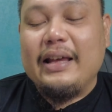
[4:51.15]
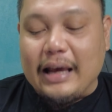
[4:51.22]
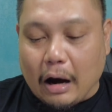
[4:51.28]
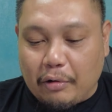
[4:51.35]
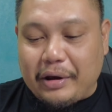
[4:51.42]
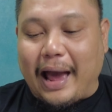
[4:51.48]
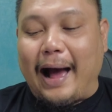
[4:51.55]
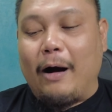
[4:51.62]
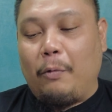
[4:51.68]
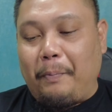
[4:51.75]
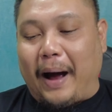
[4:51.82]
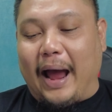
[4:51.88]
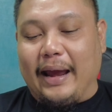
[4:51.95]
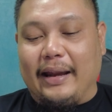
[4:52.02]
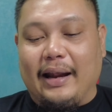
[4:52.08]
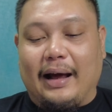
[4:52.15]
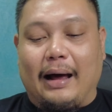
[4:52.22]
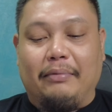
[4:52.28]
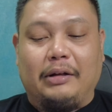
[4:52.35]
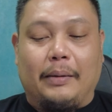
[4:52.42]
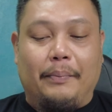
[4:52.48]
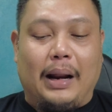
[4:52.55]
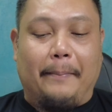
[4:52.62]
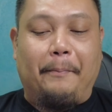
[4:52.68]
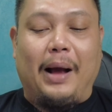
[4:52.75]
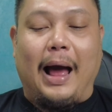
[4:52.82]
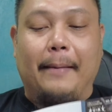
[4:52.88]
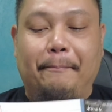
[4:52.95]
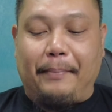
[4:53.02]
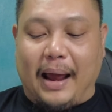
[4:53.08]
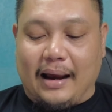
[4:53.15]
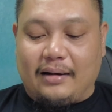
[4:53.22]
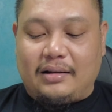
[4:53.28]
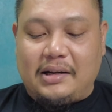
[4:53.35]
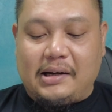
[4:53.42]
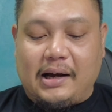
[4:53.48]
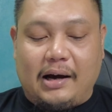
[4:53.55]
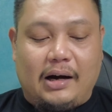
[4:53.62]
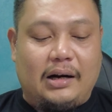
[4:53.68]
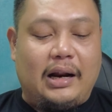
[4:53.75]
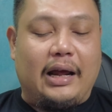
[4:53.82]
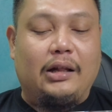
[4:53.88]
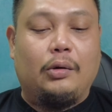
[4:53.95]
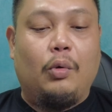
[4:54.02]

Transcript: ยาวๆไปนะครับสำหรับการแปะสติกเกอร์ใน